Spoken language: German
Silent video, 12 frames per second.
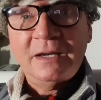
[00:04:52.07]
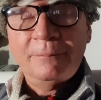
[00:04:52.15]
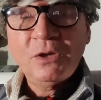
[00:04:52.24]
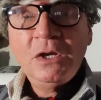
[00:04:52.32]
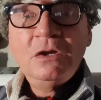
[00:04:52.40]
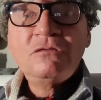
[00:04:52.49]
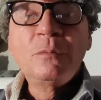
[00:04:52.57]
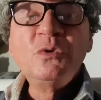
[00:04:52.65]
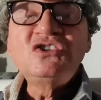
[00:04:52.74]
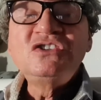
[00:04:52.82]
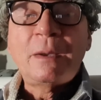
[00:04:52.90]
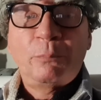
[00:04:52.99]
Ja, wir
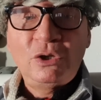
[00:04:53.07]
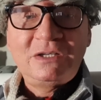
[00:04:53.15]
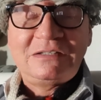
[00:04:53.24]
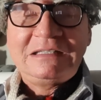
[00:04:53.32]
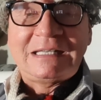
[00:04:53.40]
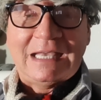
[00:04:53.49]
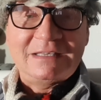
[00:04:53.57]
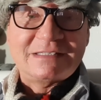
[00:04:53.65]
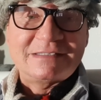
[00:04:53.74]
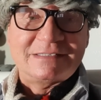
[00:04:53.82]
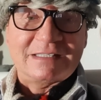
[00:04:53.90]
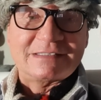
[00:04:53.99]
müssen der Politik
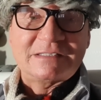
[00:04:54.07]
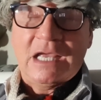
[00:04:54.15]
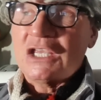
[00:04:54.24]
Grenzen setzen.